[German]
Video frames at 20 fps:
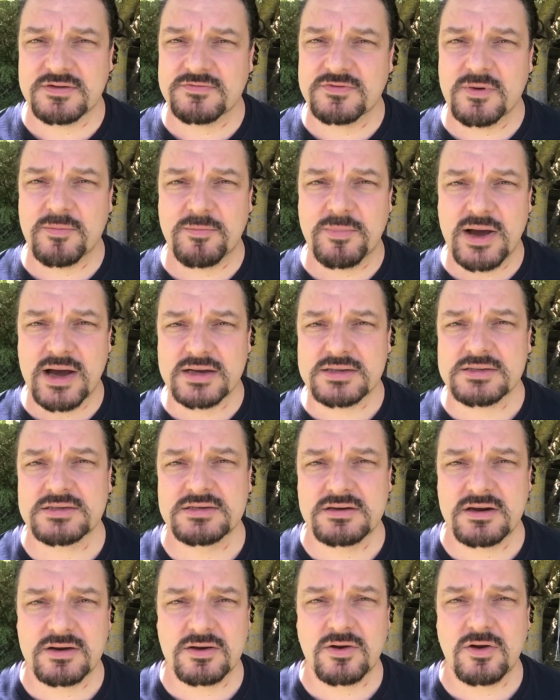einfach packst
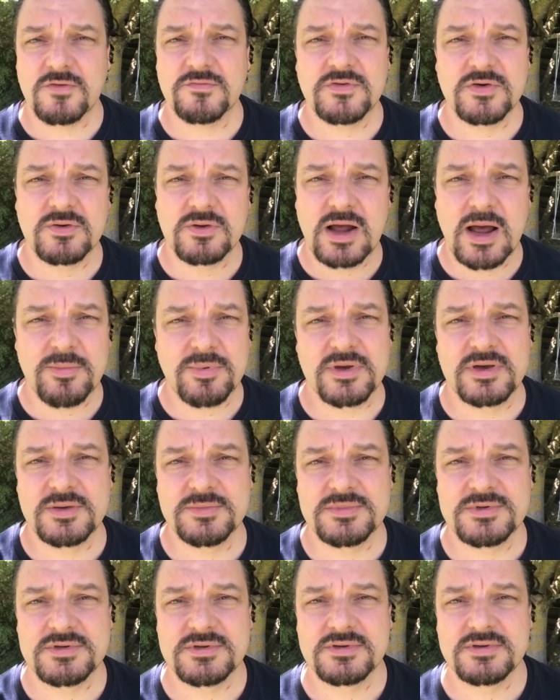in einen Koffer und
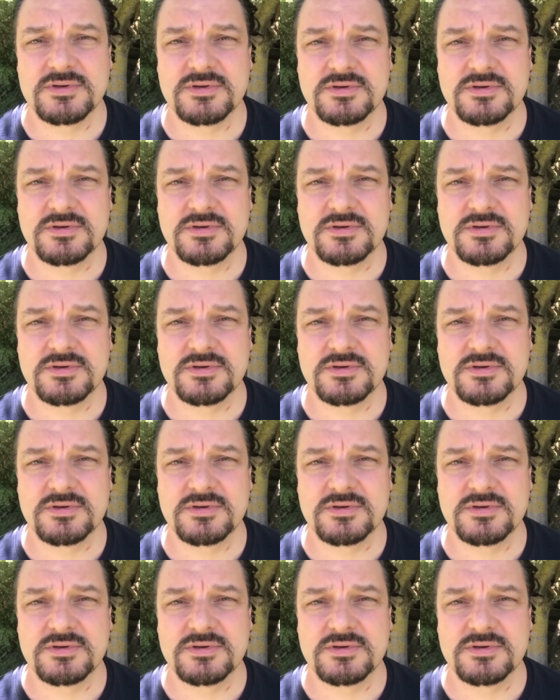abgibst.